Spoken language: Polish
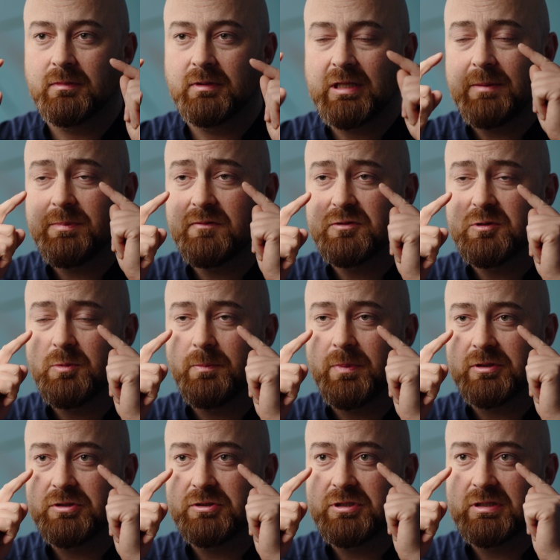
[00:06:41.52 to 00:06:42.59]
Najpierw się
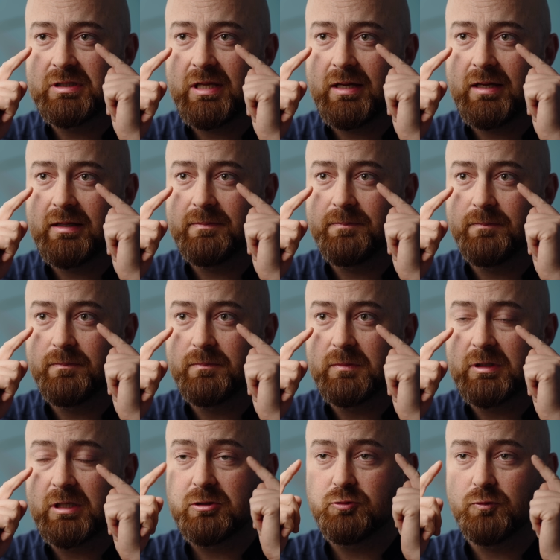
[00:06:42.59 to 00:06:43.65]
popatrzycie na
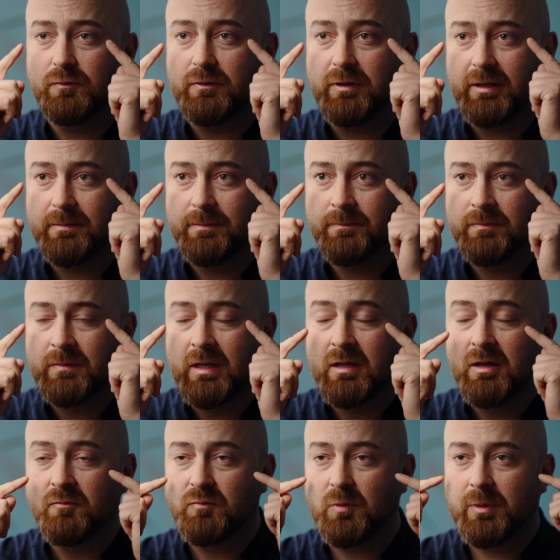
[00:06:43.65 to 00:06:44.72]
tęczówkę.
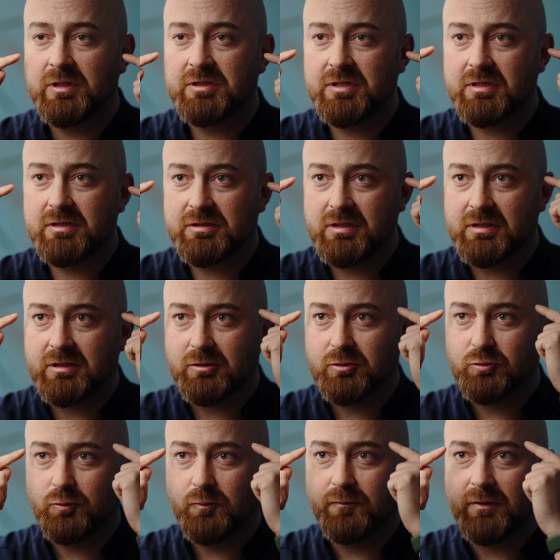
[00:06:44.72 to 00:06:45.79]
W momencie, jeżeli
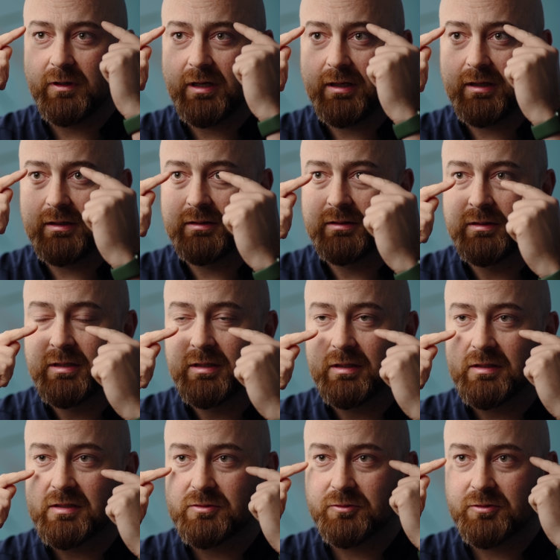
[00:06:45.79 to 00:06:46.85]
tęczówka
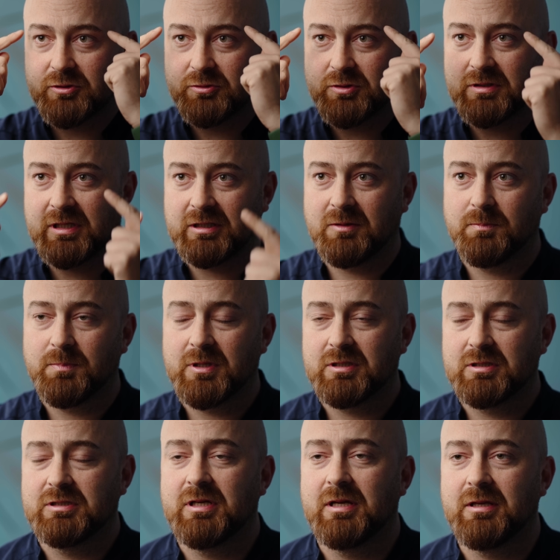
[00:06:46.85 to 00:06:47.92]
jest otoczona takim
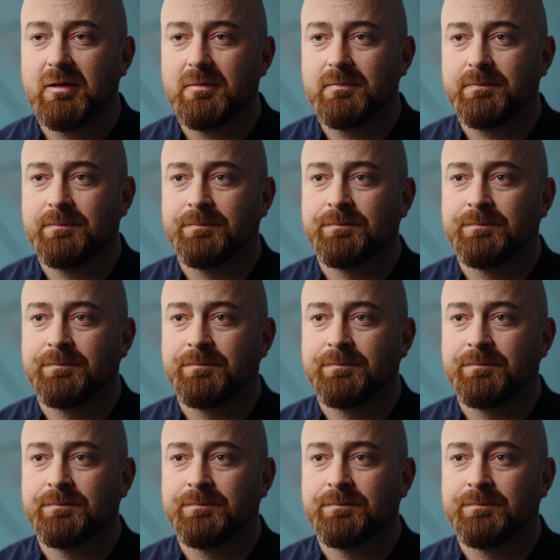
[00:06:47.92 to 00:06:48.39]
pierścieniem,